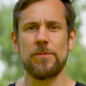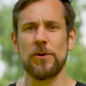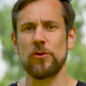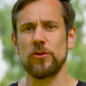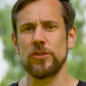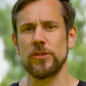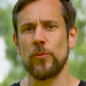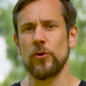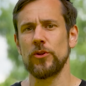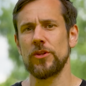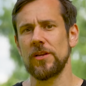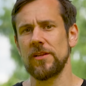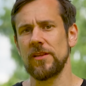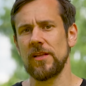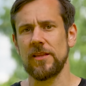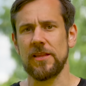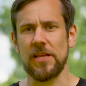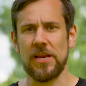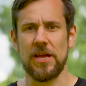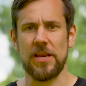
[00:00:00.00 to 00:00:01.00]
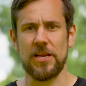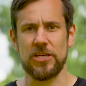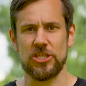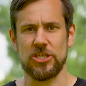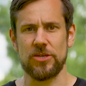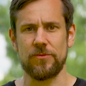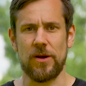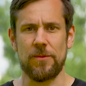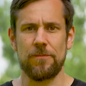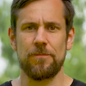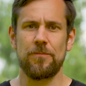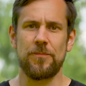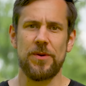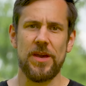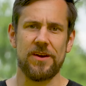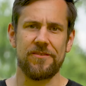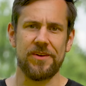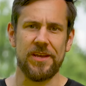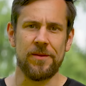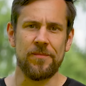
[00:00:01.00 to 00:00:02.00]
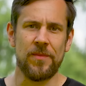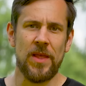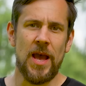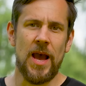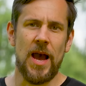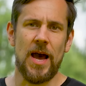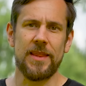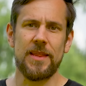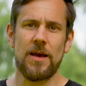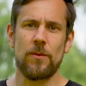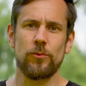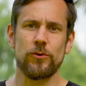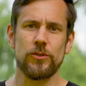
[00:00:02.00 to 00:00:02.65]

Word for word: предусмотрено три режима. Первый. Она